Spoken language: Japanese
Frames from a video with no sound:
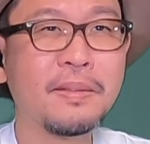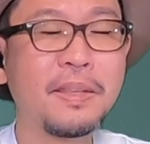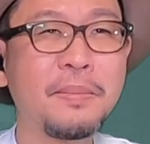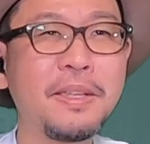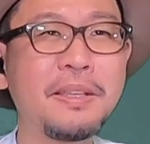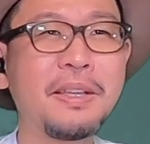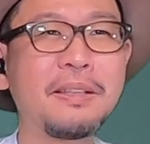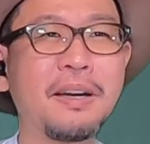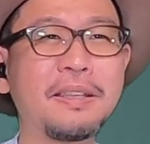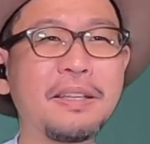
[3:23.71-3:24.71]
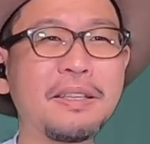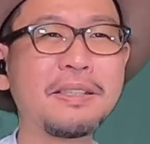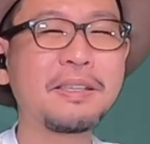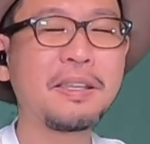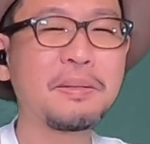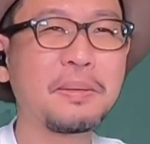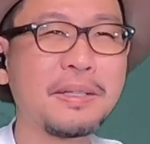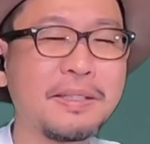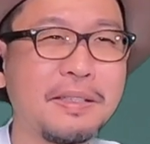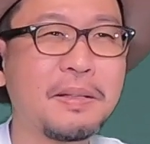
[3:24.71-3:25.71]
で、みんなにあだ名つけるの
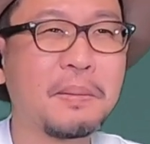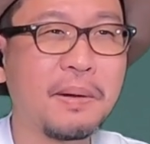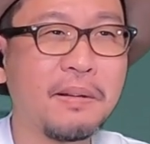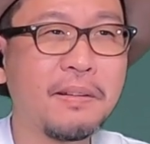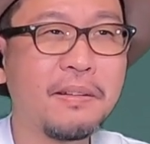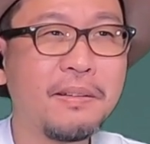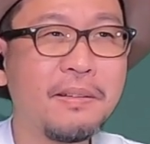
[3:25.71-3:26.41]
が好きなのか。